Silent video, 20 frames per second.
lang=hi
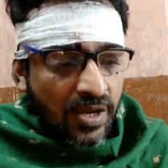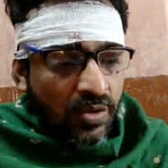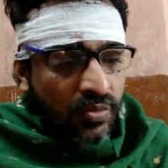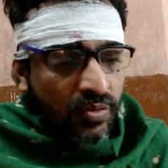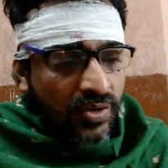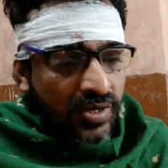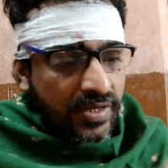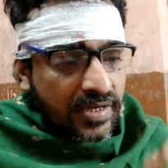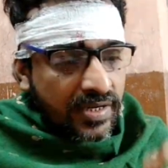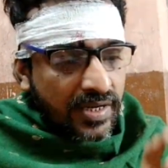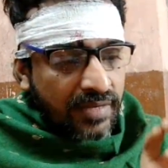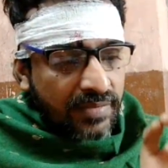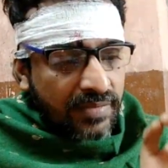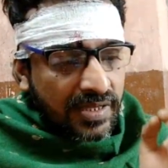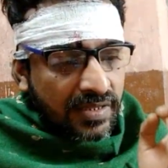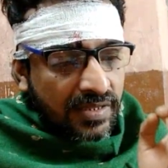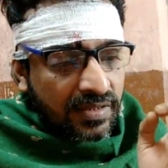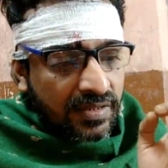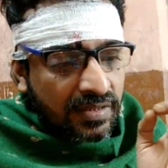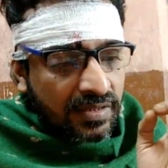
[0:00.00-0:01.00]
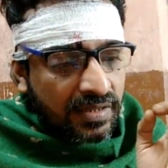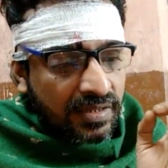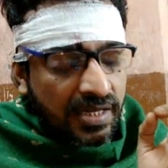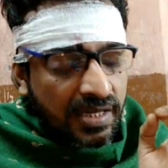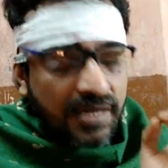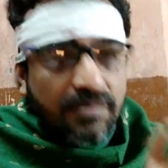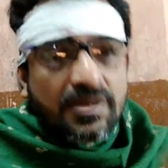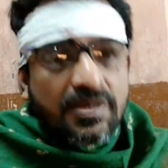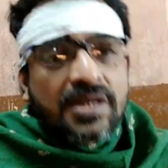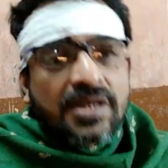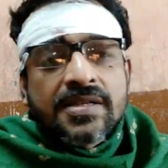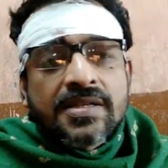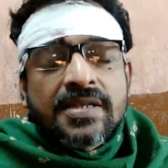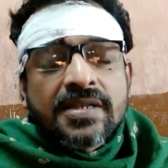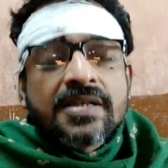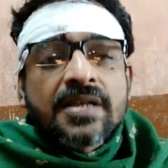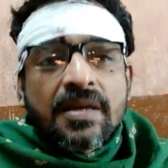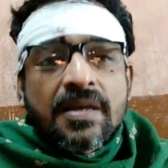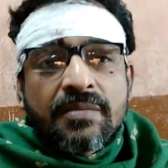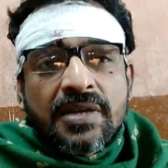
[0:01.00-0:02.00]
विंटर में तीन
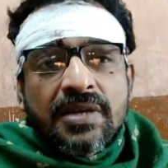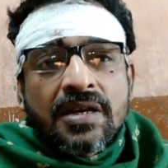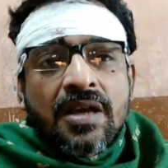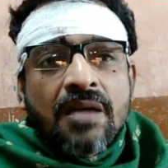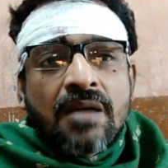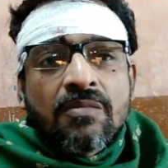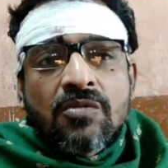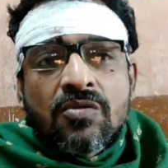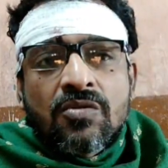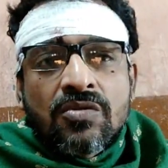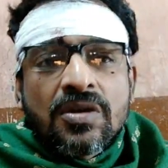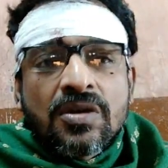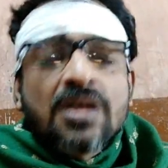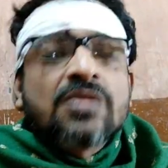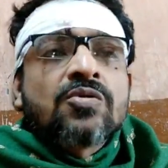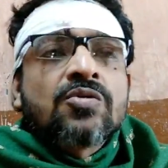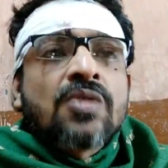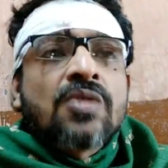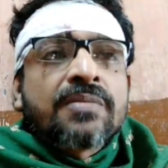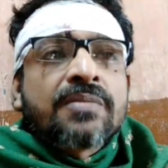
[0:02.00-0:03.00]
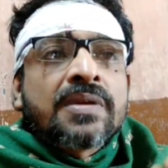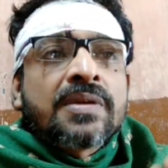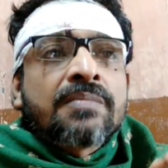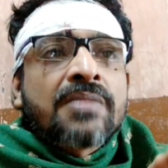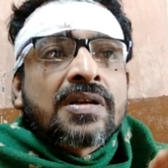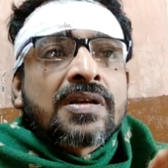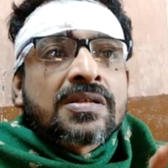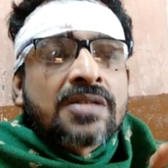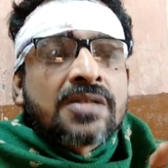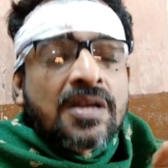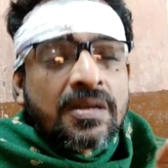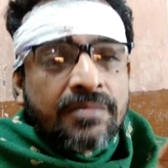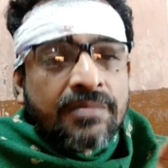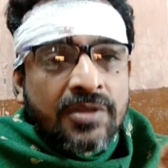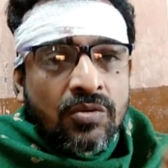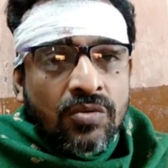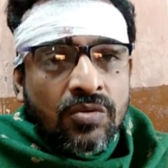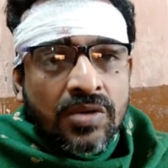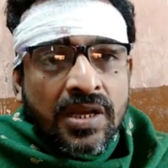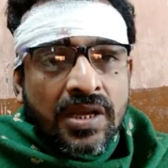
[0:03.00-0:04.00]
मेडिसिन का मैं नाम लूँगा जो आपके पास घर में
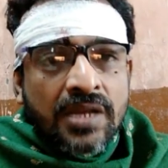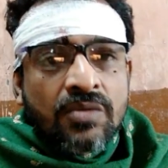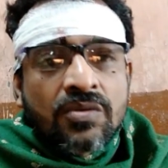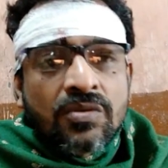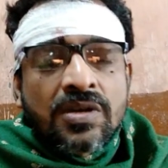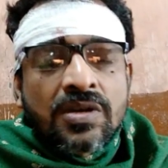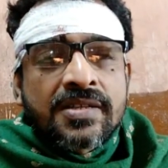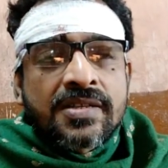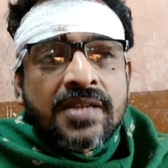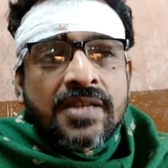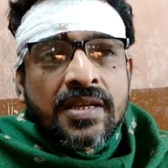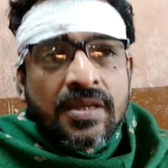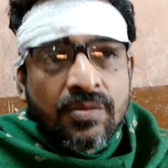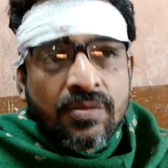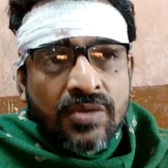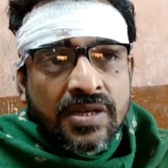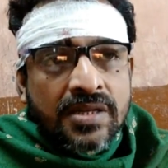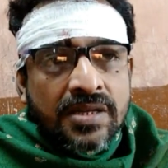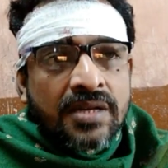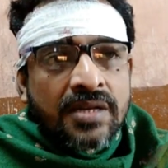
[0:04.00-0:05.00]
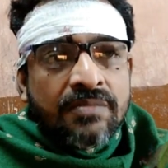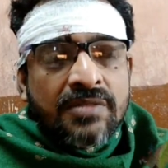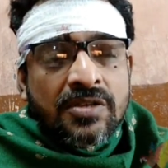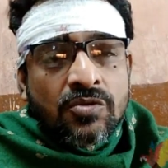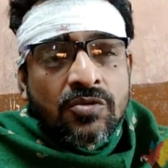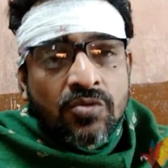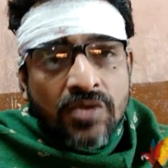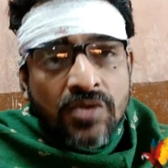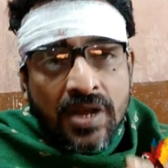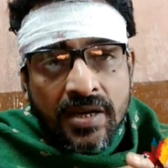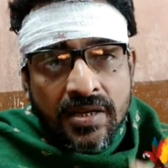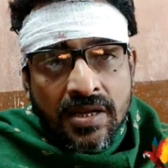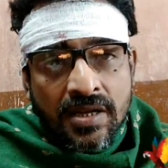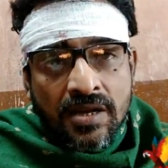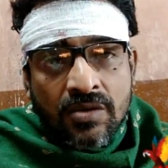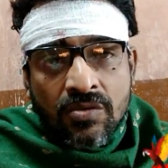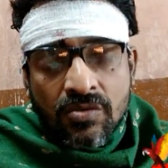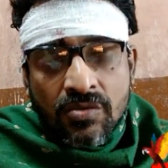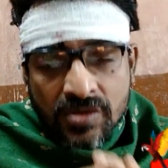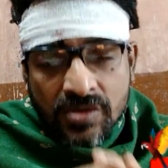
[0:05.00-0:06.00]
होना ही होना चाहिए विंटर में जो डायरिया
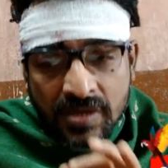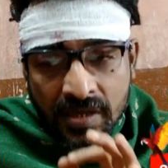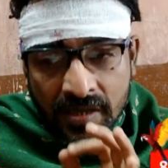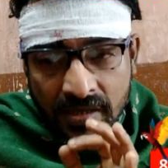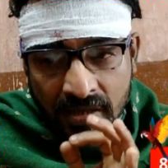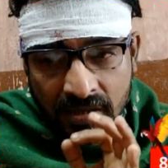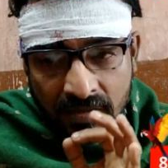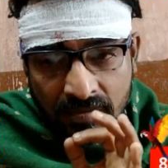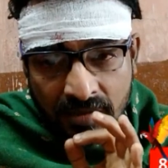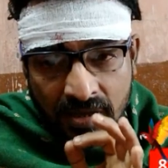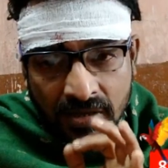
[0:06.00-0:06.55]
को सही